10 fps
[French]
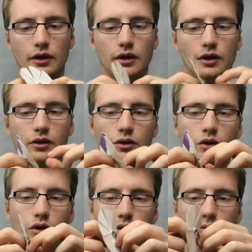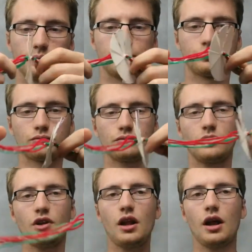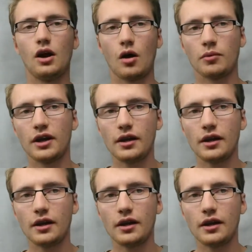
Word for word: Donc, alors après,